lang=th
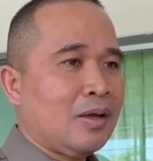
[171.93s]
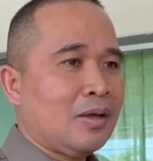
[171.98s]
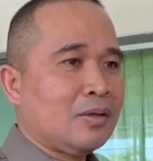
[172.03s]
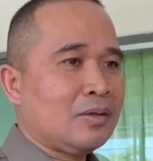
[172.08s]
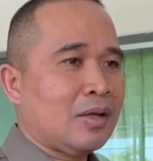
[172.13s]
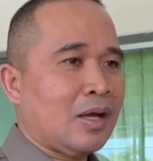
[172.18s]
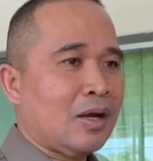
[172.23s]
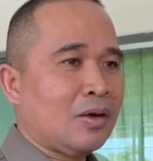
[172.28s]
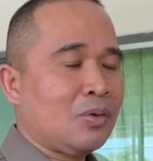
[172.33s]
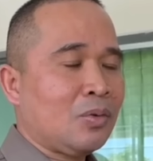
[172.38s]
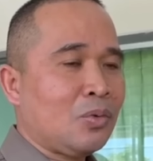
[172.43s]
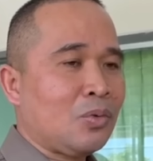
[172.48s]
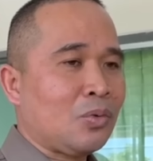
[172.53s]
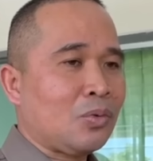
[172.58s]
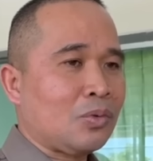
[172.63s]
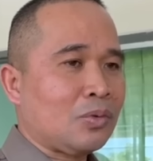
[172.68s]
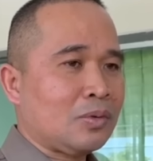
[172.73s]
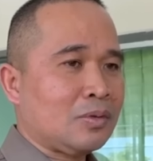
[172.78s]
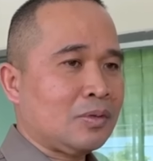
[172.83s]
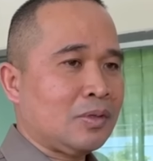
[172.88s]
ทางลูก
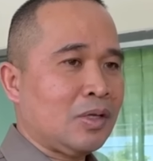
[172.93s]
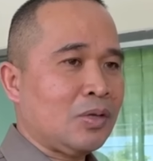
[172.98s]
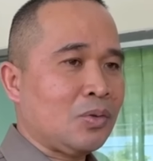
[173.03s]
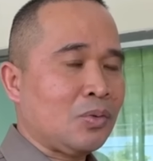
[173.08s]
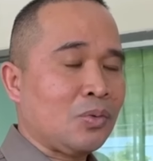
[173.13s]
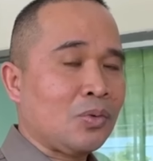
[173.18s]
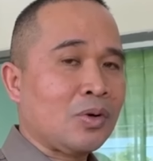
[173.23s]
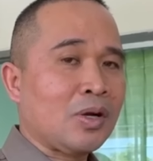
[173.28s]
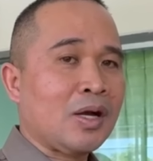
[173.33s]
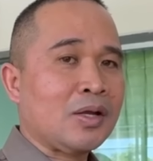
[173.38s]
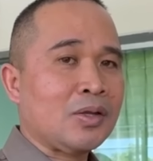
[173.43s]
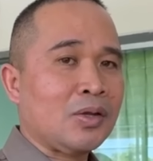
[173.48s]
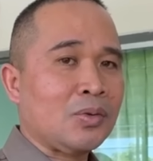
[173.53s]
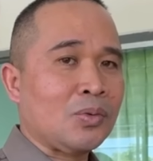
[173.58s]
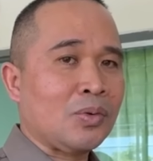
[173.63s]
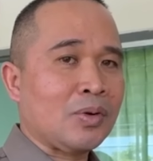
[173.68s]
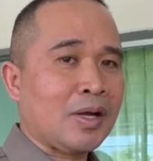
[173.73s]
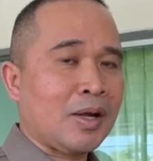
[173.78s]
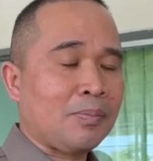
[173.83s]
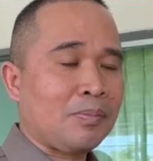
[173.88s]
ที่อยู่ก็จะอยู่
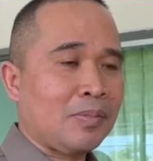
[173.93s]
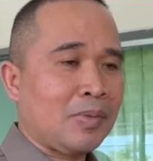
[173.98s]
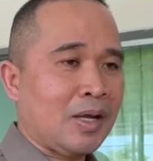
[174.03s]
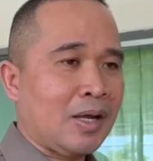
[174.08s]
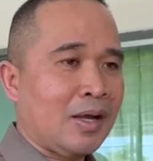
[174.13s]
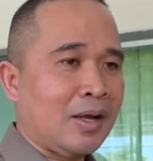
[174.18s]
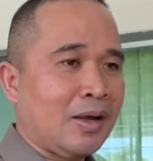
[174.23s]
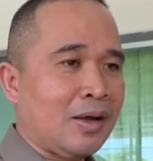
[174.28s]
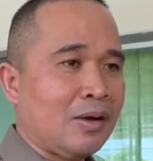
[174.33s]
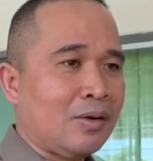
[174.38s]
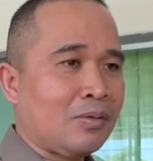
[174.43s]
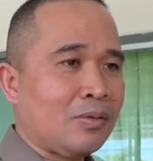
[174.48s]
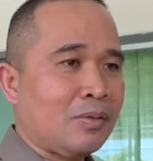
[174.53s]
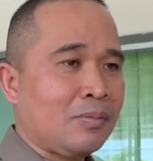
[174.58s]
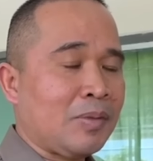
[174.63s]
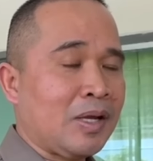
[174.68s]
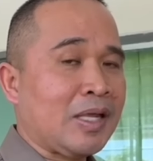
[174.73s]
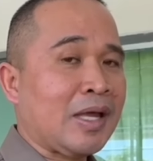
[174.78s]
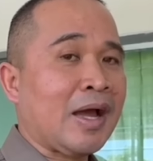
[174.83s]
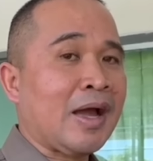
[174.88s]
กับแม่
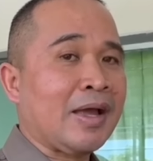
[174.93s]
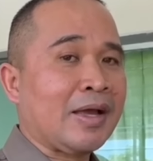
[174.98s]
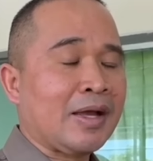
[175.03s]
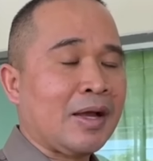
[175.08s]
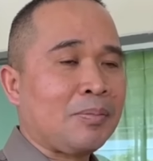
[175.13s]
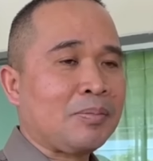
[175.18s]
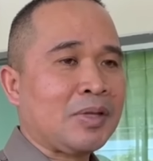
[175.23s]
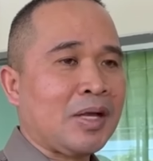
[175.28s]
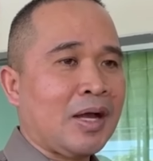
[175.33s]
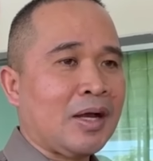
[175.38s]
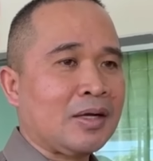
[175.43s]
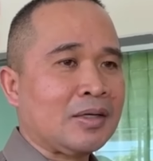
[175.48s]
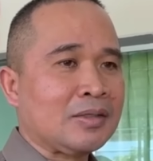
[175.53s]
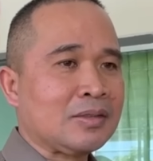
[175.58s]
ยายกับทาง